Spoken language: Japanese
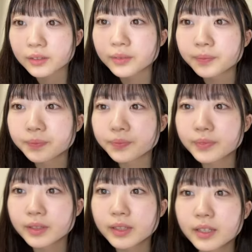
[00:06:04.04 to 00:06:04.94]
ど
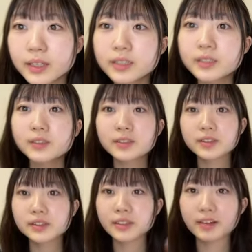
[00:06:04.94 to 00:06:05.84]
その
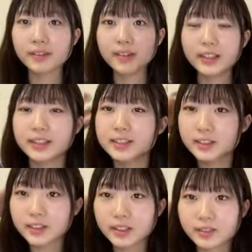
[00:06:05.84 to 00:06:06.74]
制服かわいいです
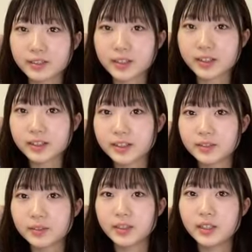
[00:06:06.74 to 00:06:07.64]
よねこれ
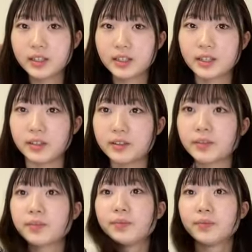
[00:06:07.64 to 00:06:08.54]
お気に入りなんだよ
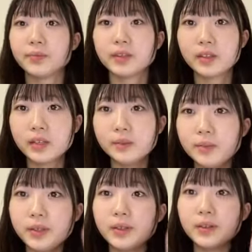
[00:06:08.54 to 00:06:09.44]

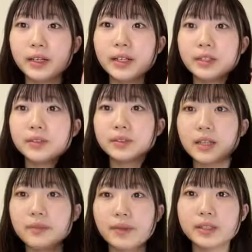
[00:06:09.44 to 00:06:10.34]
みえほありがとうご
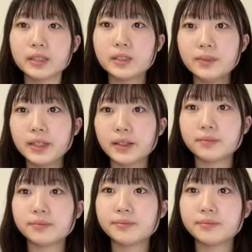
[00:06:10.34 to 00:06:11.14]
ざいますおつみたん